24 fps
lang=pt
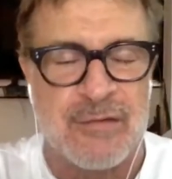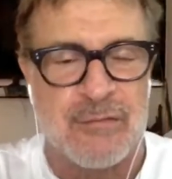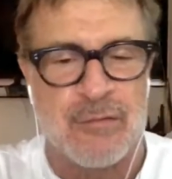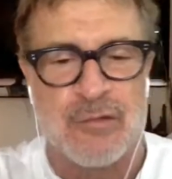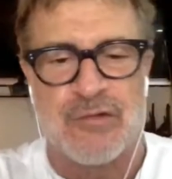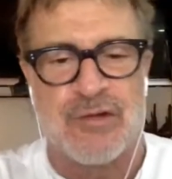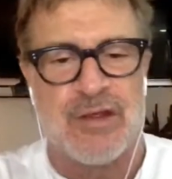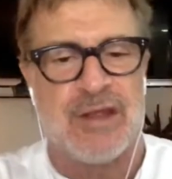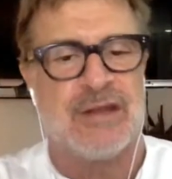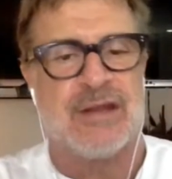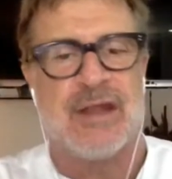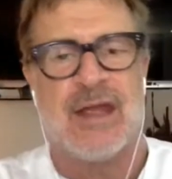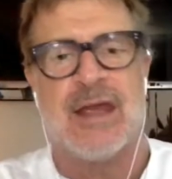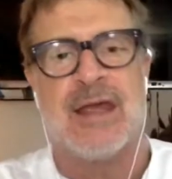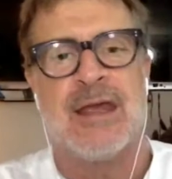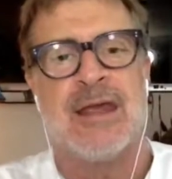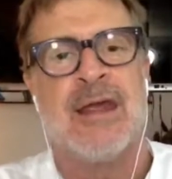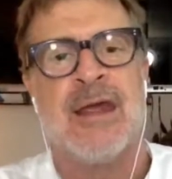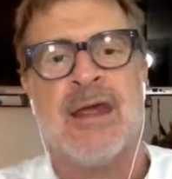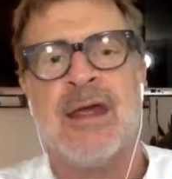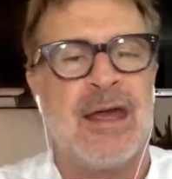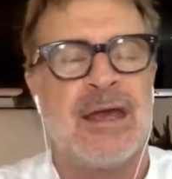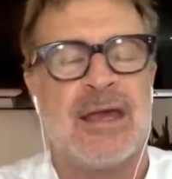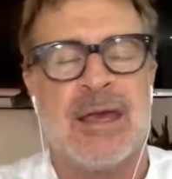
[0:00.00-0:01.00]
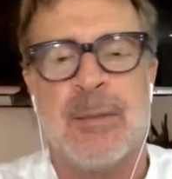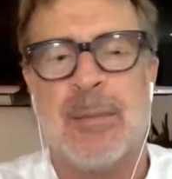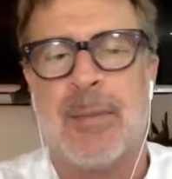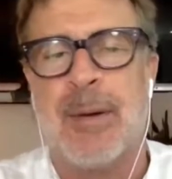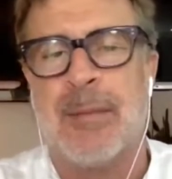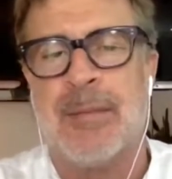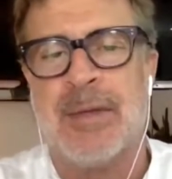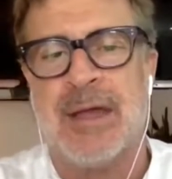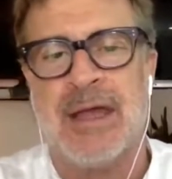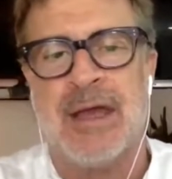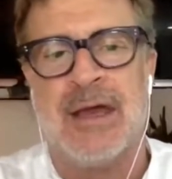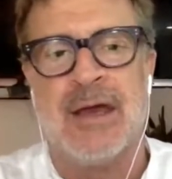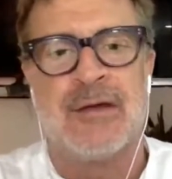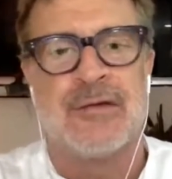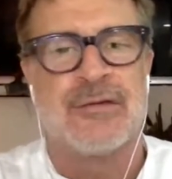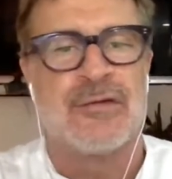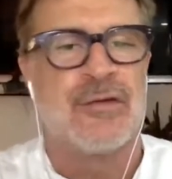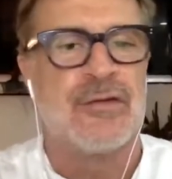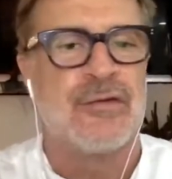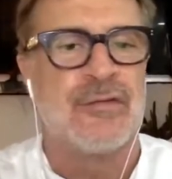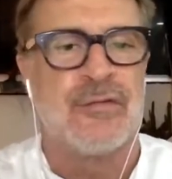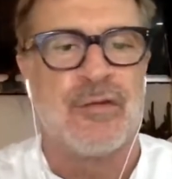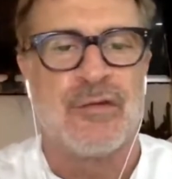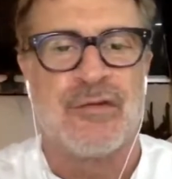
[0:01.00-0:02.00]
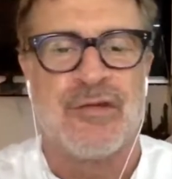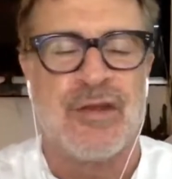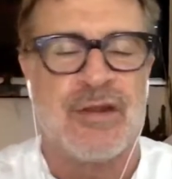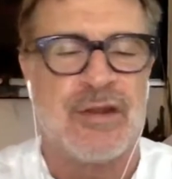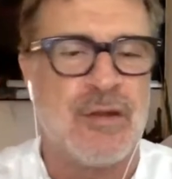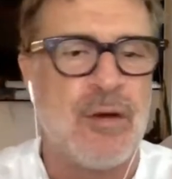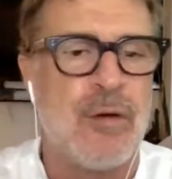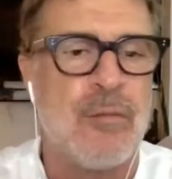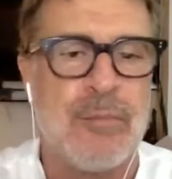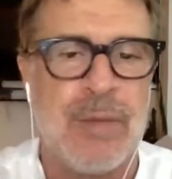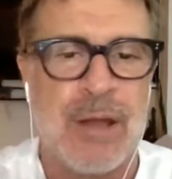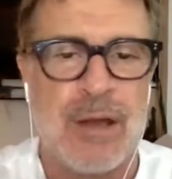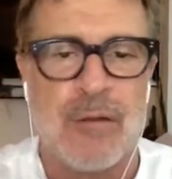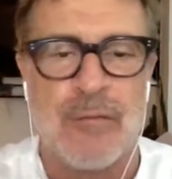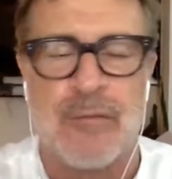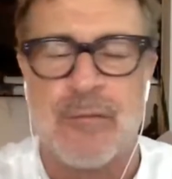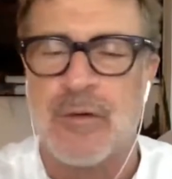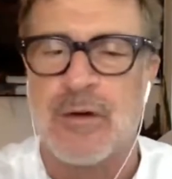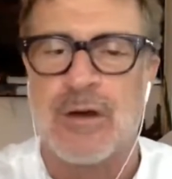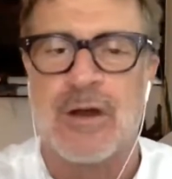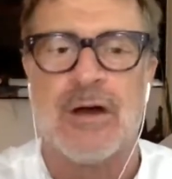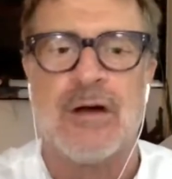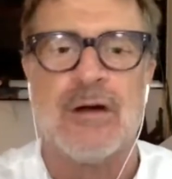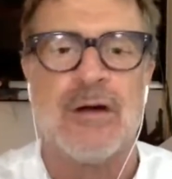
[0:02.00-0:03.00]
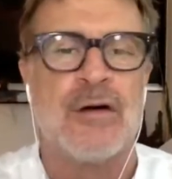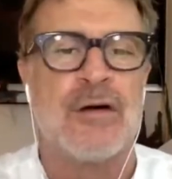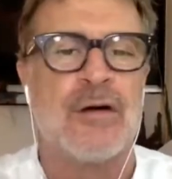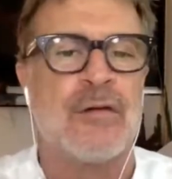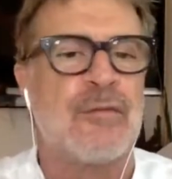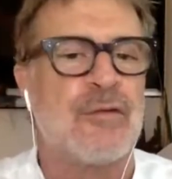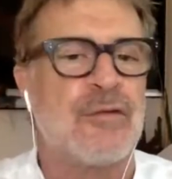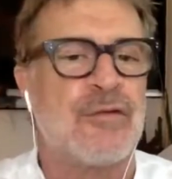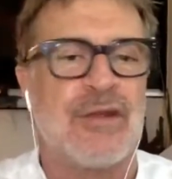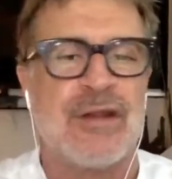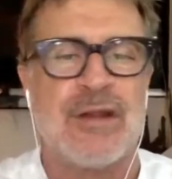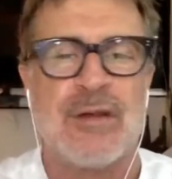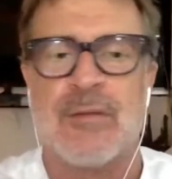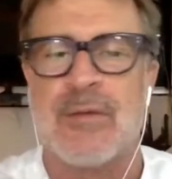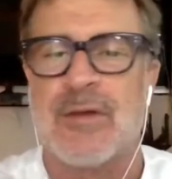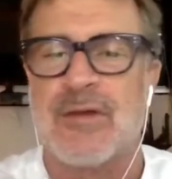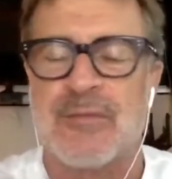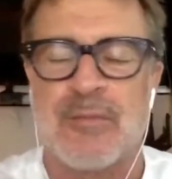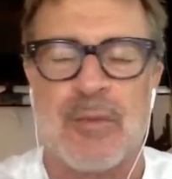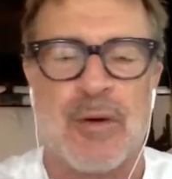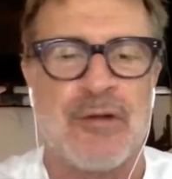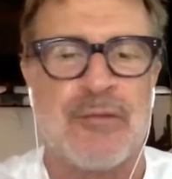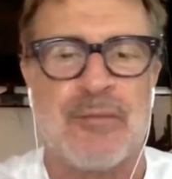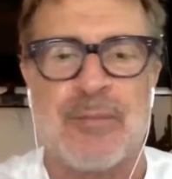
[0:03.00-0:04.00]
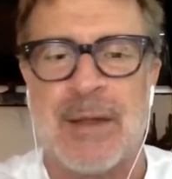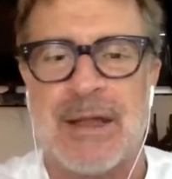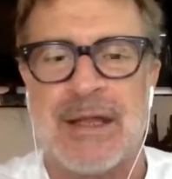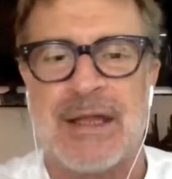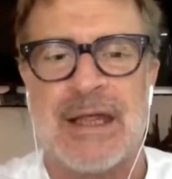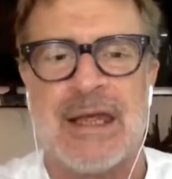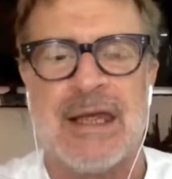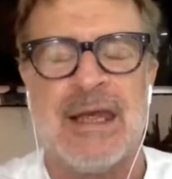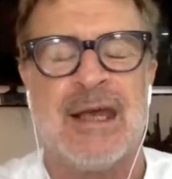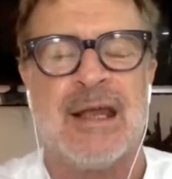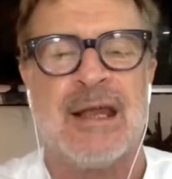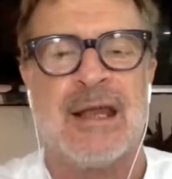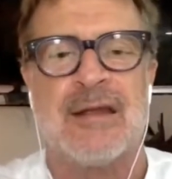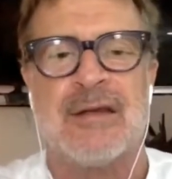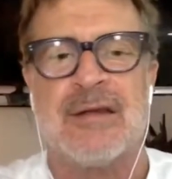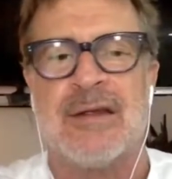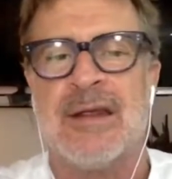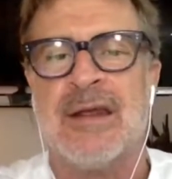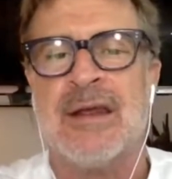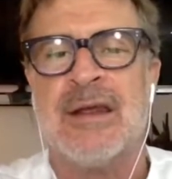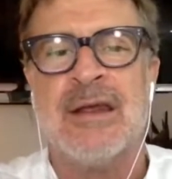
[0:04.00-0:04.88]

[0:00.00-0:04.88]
Você tem equipamentos, você tem um belo fogão, você tem umas boas panelas,